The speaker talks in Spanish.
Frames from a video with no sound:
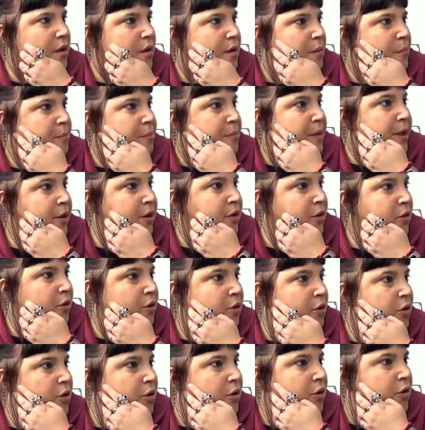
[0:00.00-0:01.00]

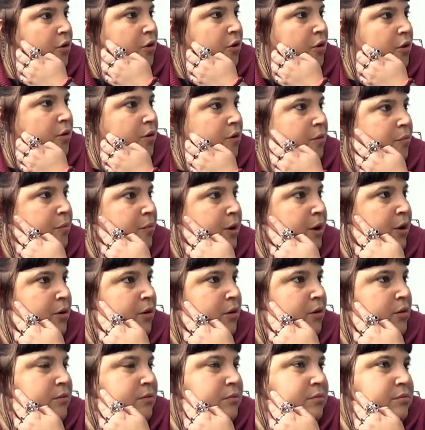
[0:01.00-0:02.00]
Pero
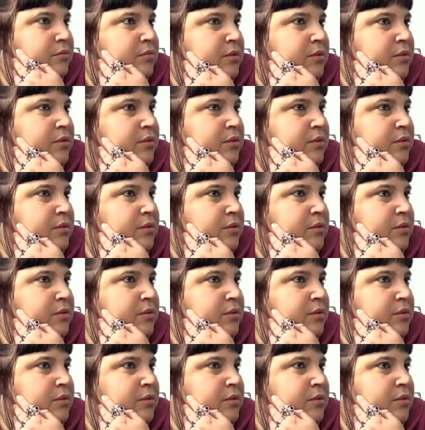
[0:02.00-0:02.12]
bueno,